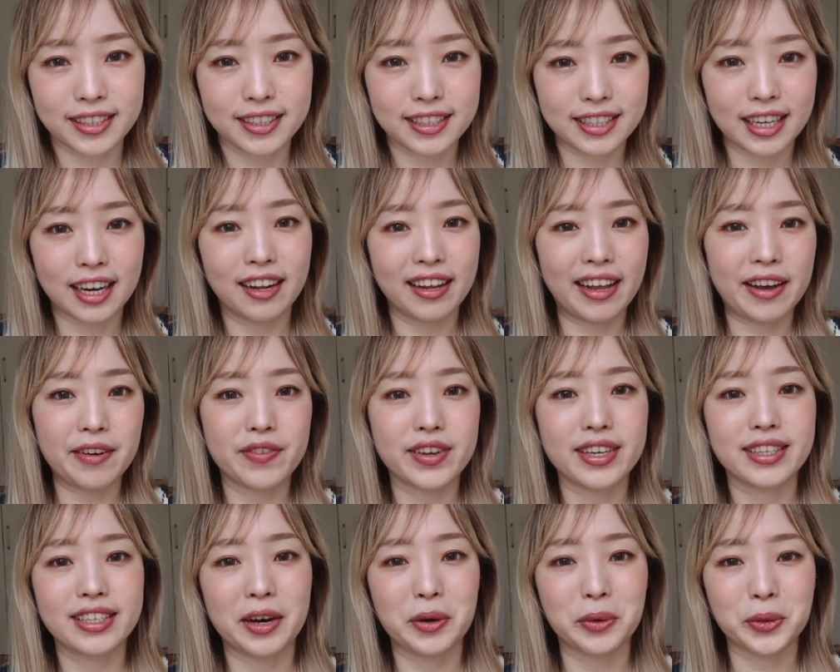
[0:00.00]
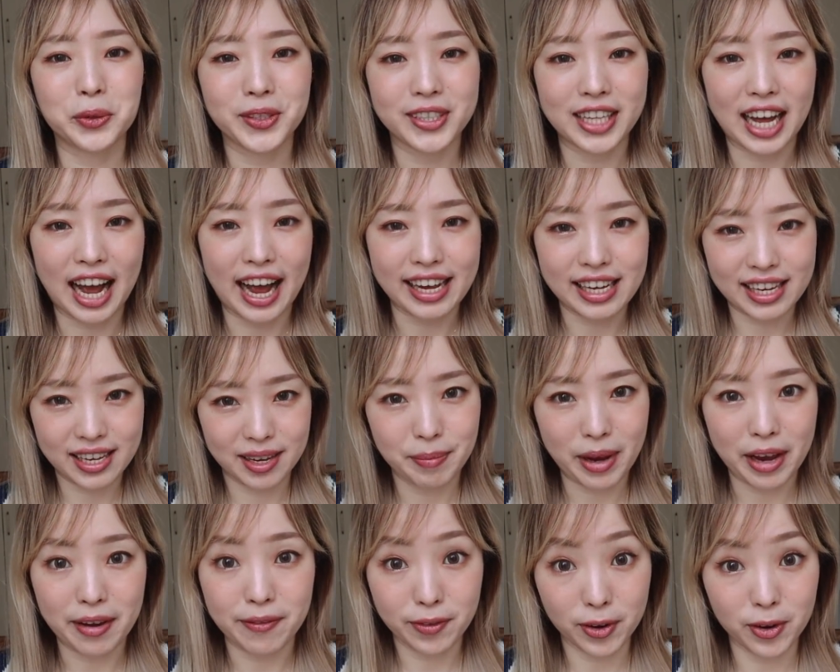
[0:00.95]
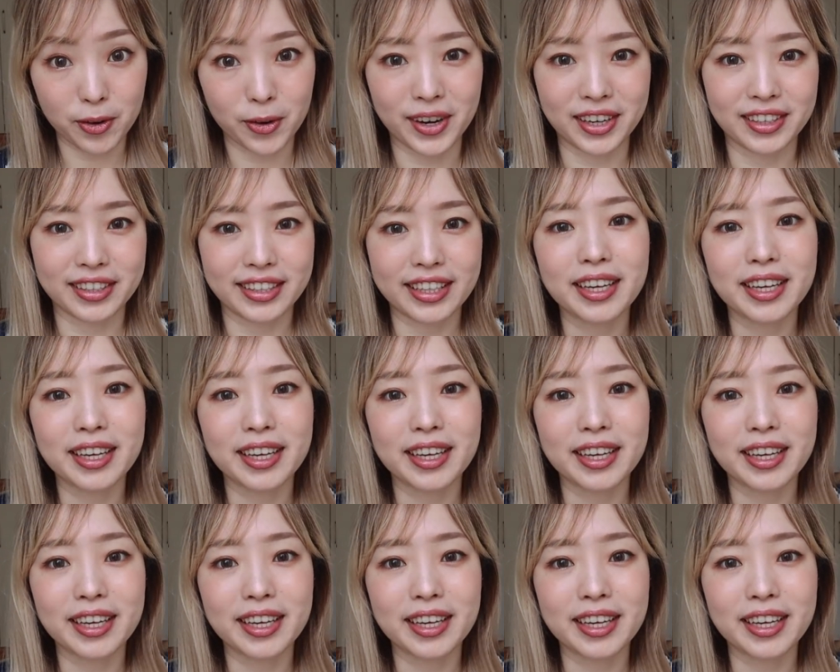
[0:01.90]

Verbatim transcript: 是想要来分享我去打医美凤凰